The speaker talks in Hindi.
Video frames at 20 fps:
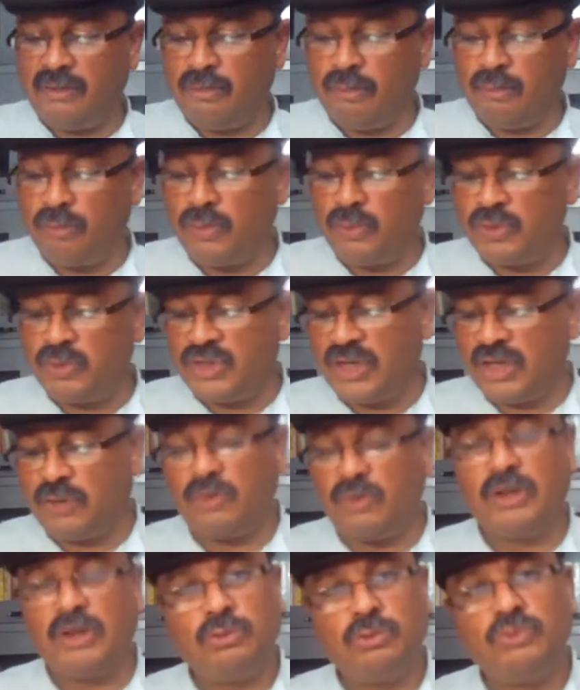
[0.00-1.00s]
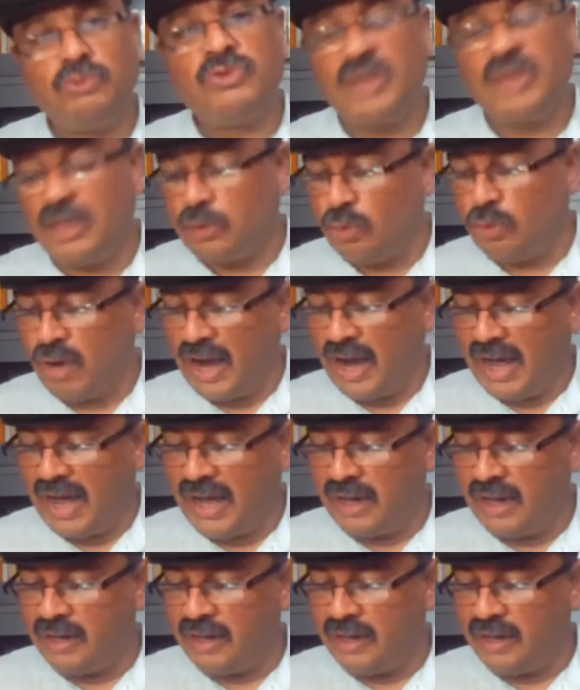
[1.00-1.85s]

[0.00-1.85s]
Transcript: मुझे कोई दूसरी दुआ